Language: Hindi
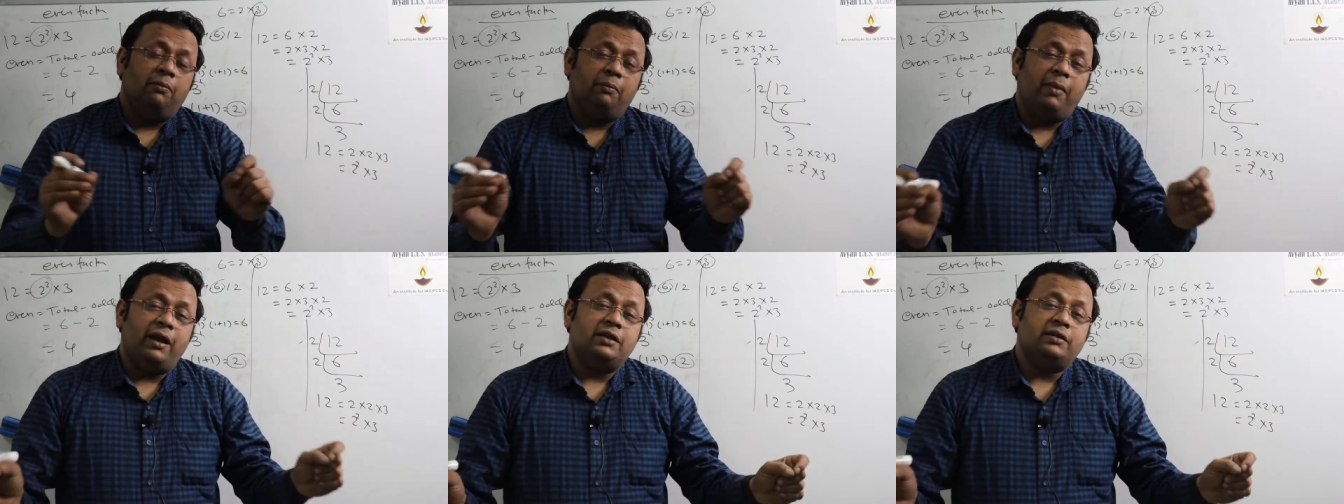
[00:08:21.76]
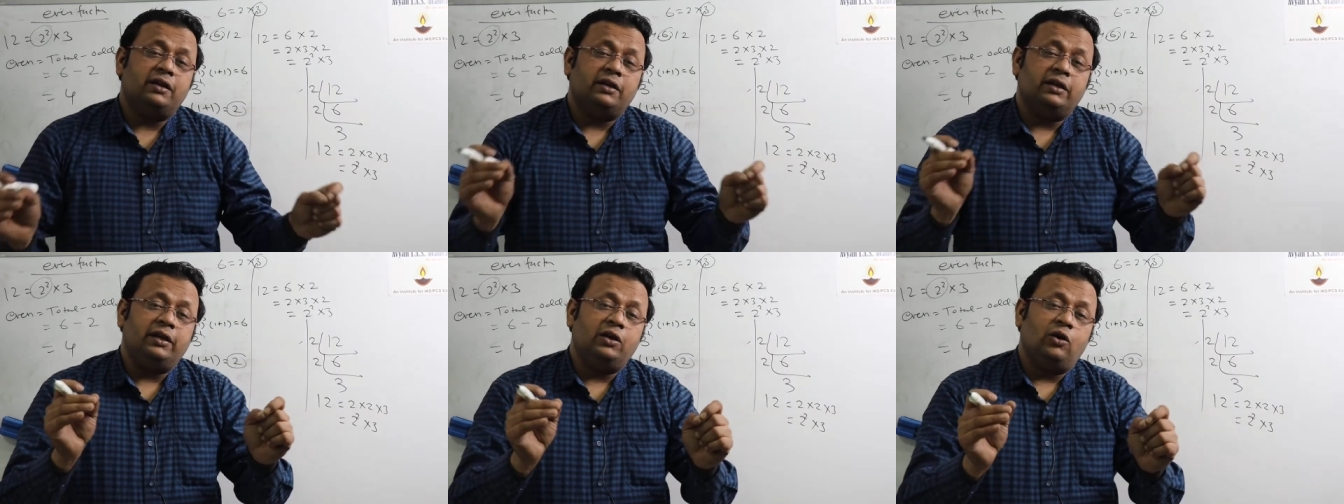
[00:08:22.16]
माइनस
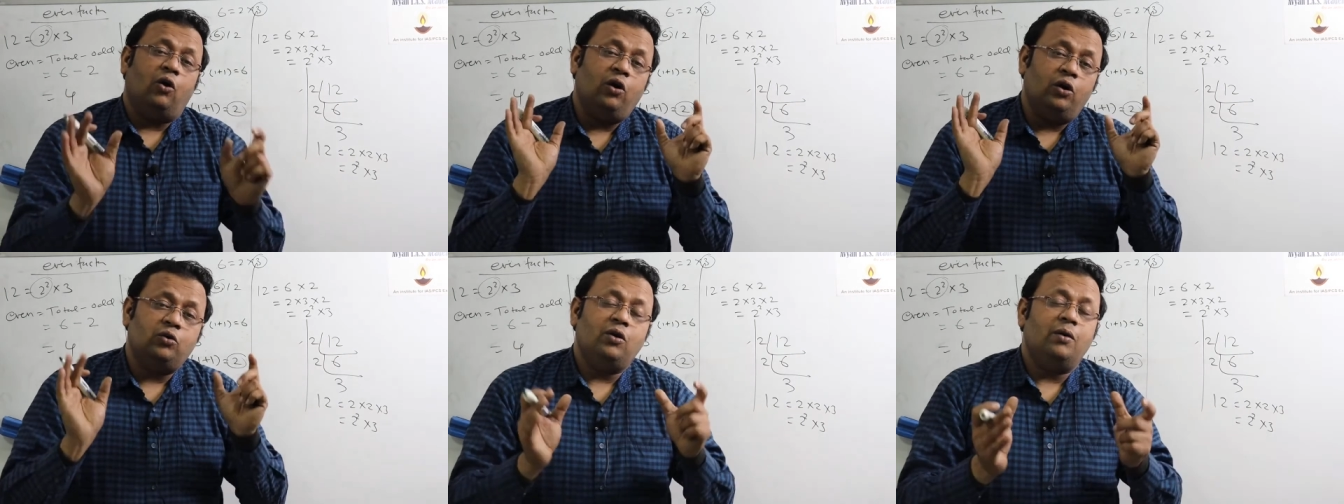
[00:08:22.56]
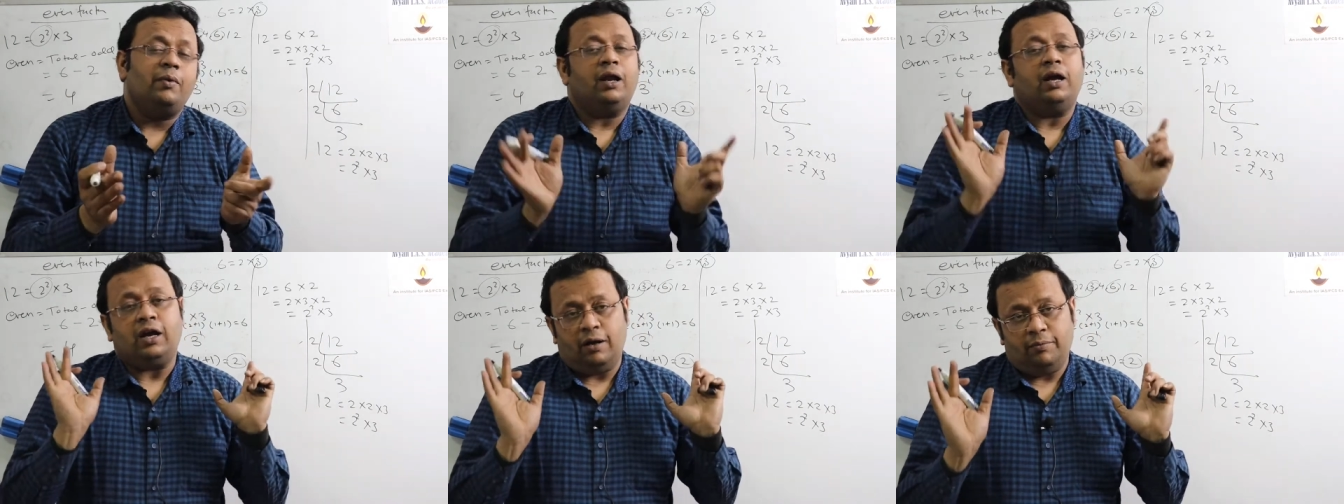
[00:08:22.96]
कर देंगे ऑड को
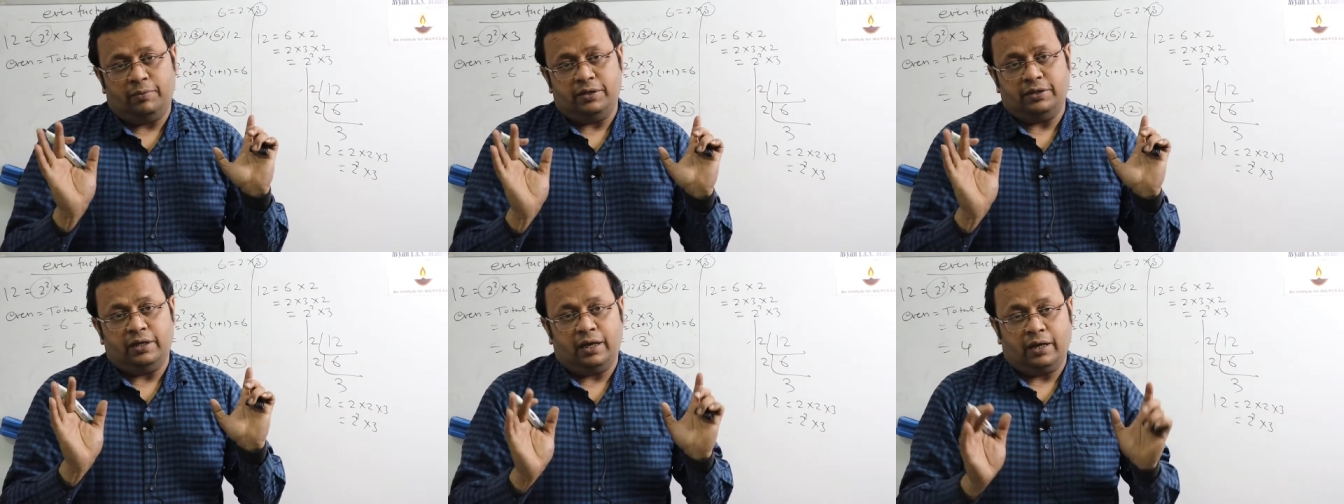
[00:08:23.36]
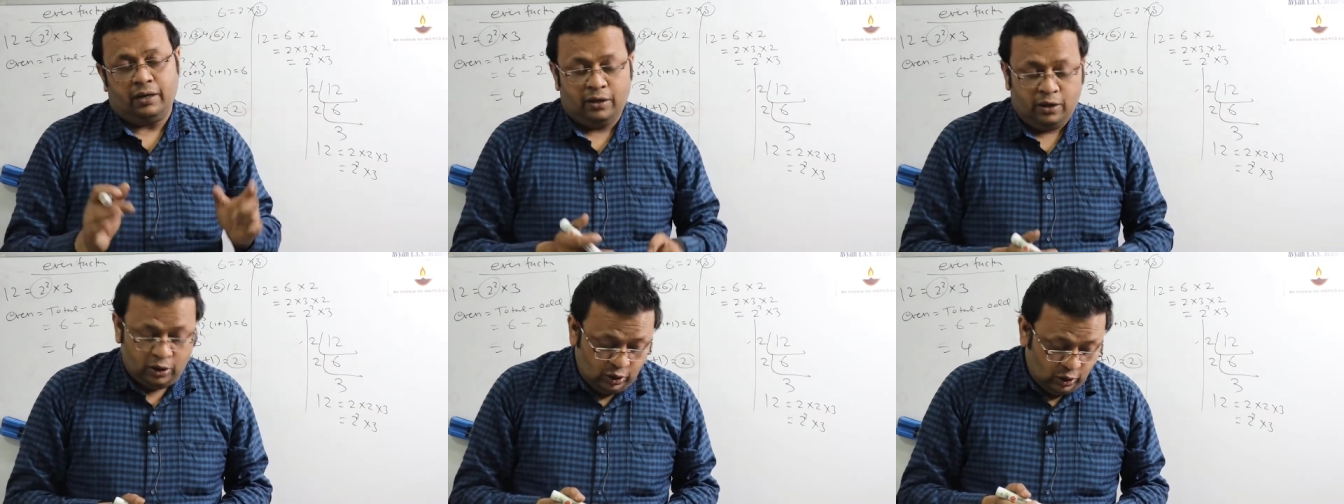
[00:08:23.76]
हमारा काम बन जाएगा
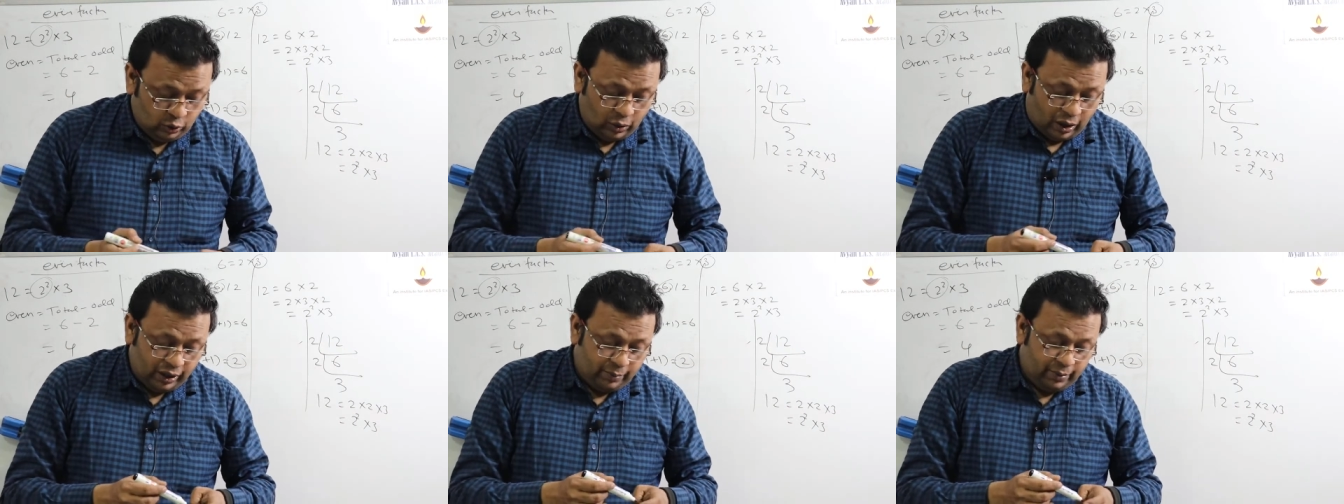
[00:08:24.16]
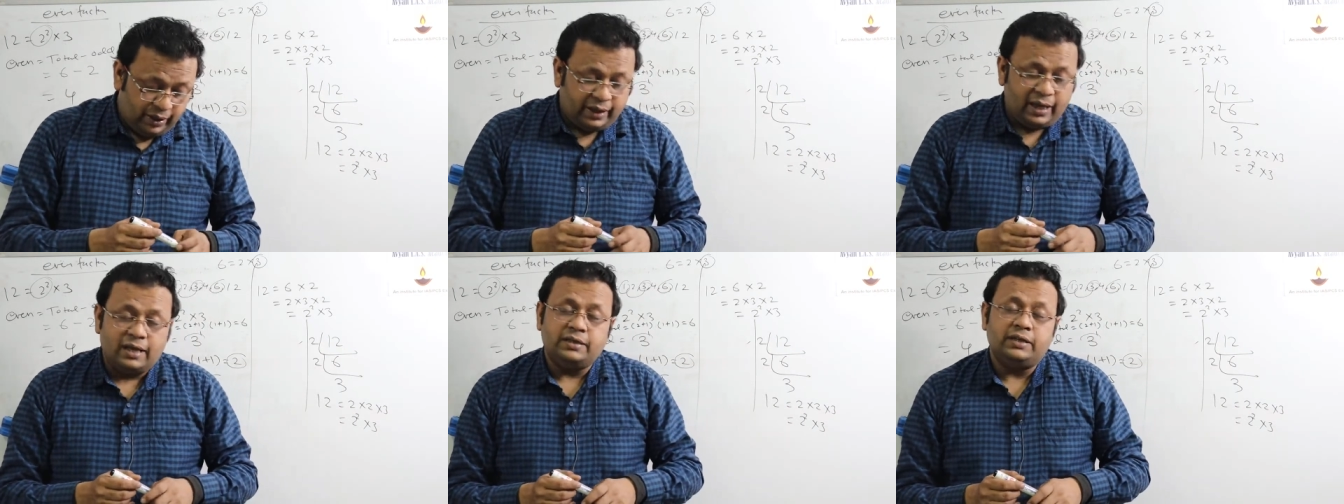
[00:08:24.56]
तो आज हमने
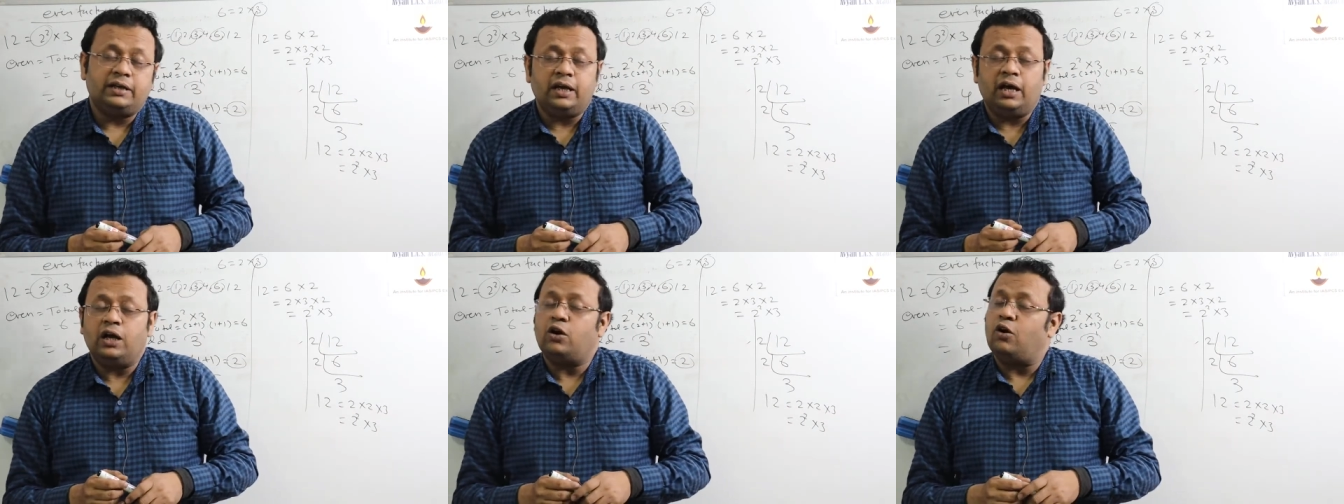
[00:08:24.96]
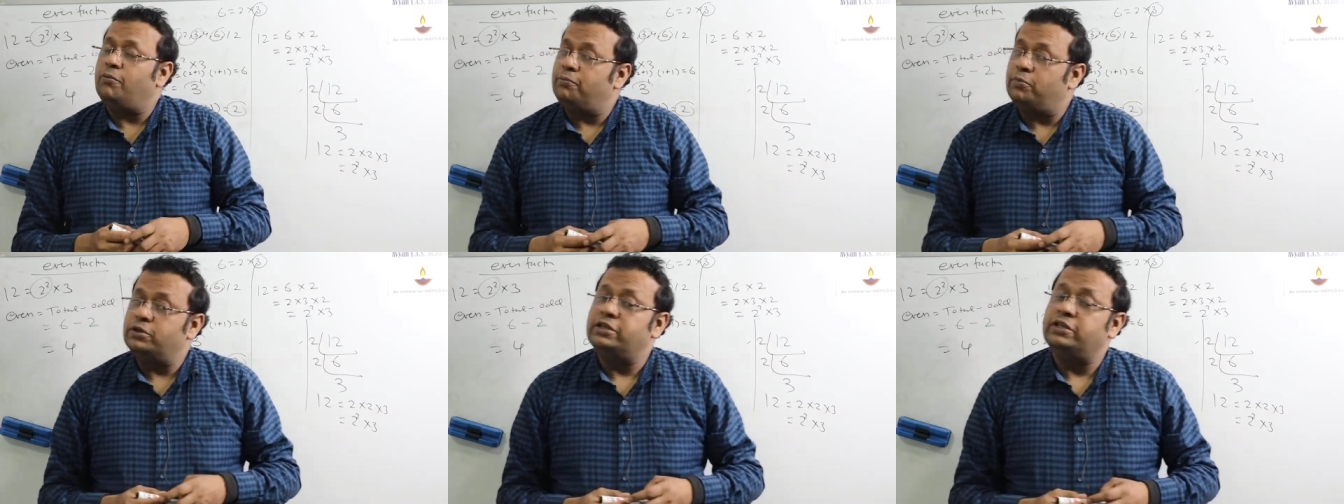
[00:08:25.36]
क्या सीखा
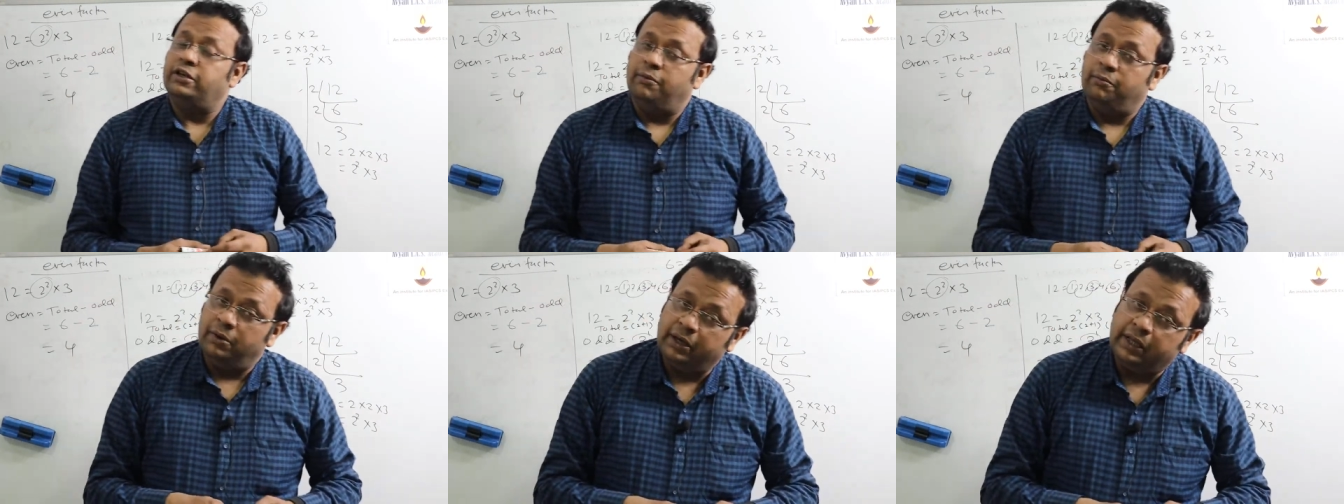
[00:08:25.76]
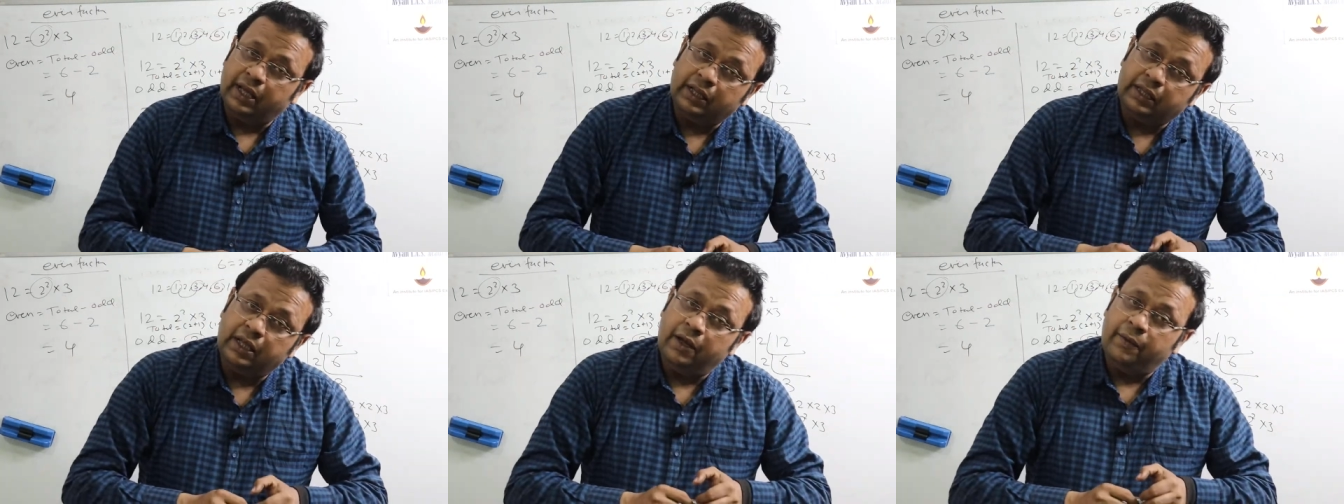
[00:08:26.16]
कॉम्पोजिट नंबर
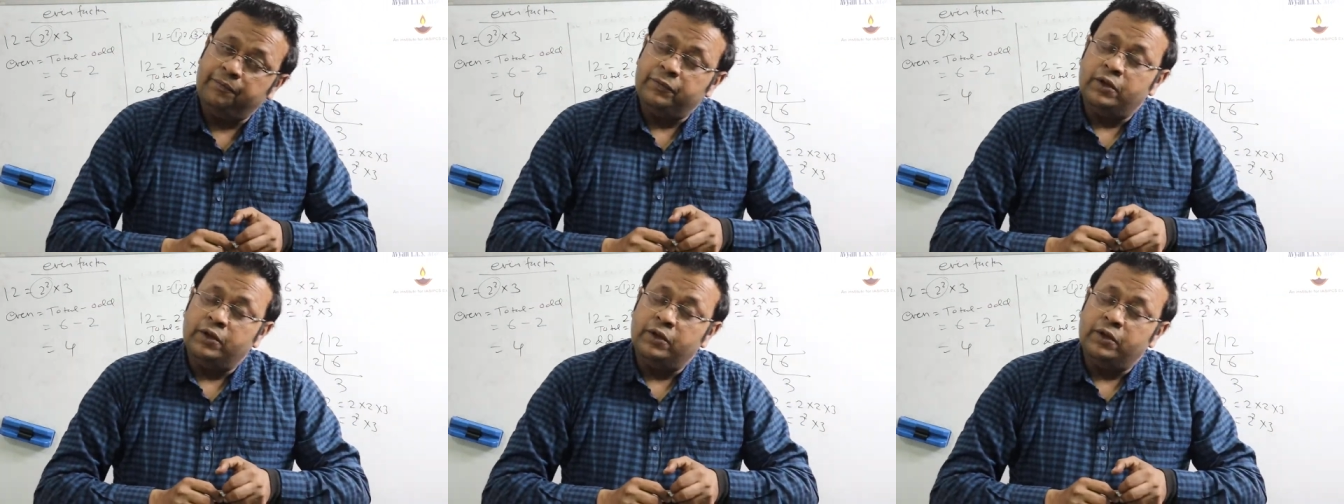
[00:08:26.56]
क्या था